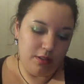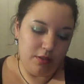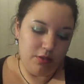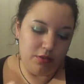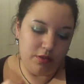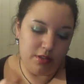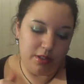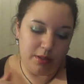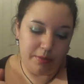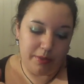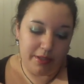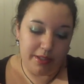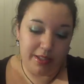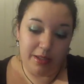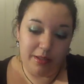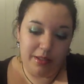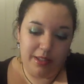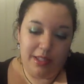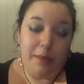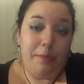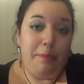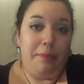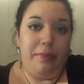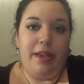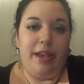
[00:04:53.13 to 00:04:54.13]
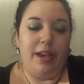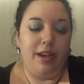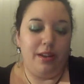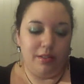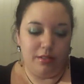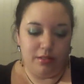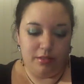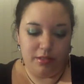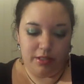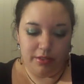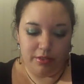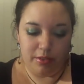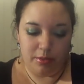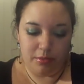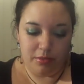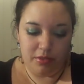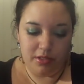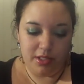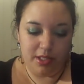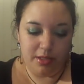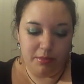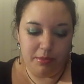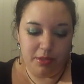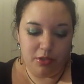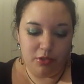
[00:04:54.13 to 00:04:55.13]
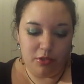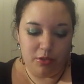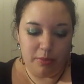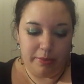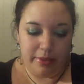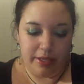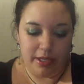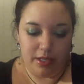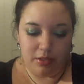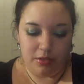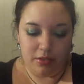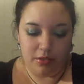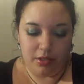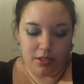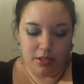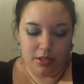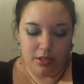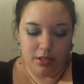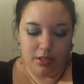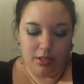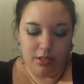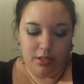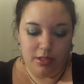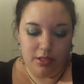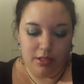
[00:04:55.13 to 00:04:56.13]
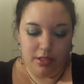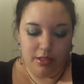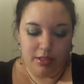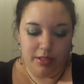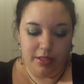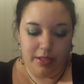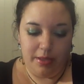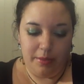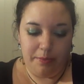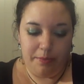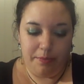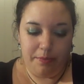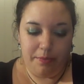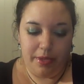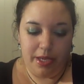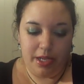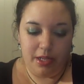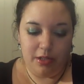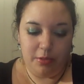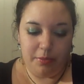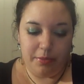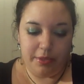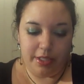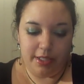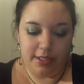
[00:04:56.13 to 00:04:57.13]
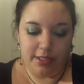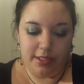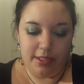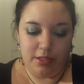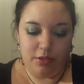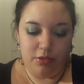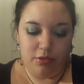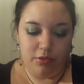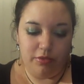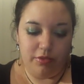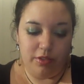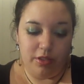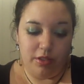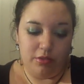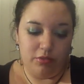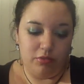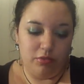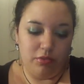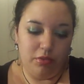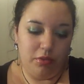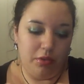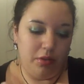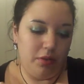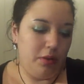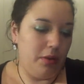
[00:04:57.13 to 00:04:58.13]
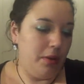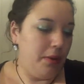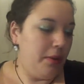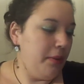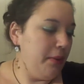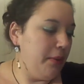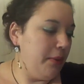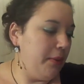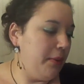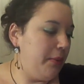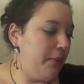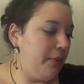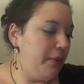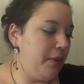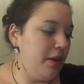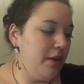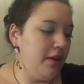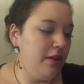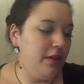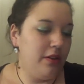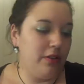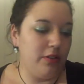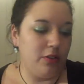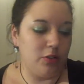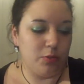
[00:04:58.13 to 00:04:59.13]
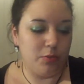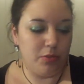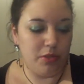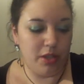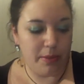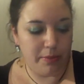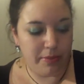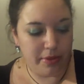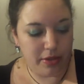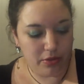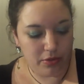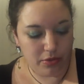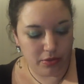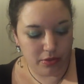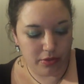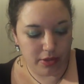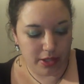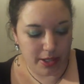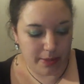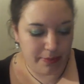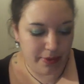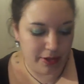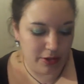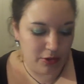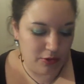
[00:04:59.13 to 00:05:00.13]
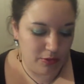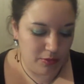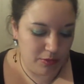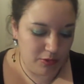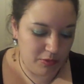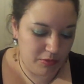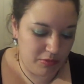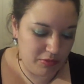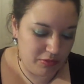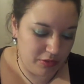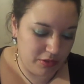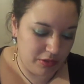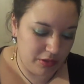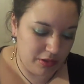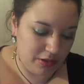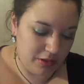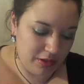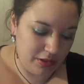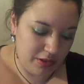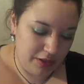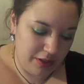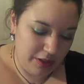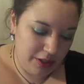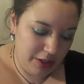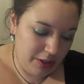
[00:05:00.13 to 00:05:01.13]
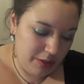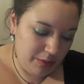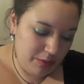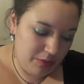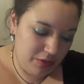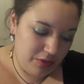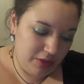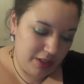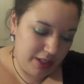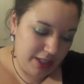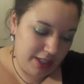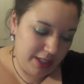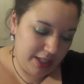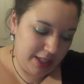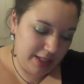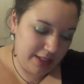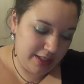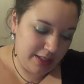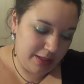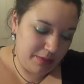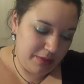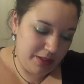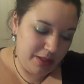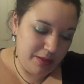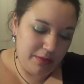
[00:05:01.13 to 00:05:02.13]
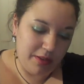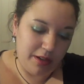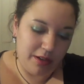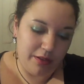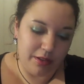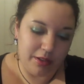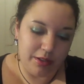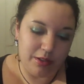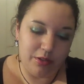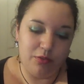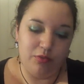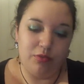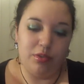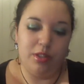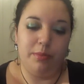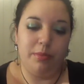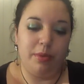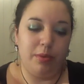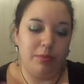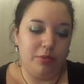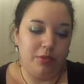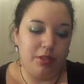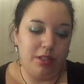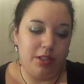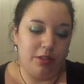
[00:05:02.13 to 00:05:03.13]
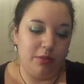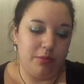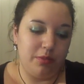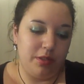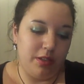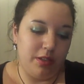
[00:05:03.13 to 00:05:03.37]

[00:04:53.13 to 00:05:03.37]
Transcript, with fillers: Je sais pas, des, perles, c'est vraiment des micro-perles, quoi. Des perles pressées de... Enfin, franchement, il n'y a, pas de, a pas de mots pour, euh, pour décrire ces petites... Ah je vous ai pas montré comme